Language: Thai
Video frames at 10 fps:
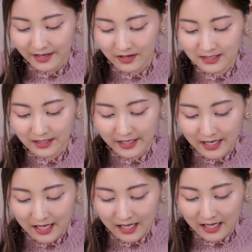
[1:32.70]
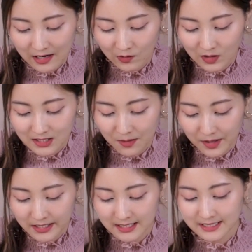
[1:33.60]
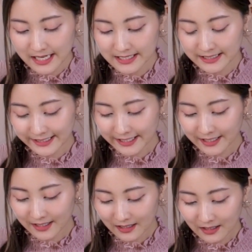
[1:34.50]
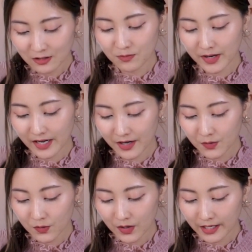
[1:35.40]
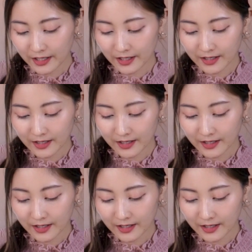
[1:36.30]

นอกจากนี้นะคะ เราก็สามารถที่จะใส่สติกเกอร์ลงไปได้ด้วย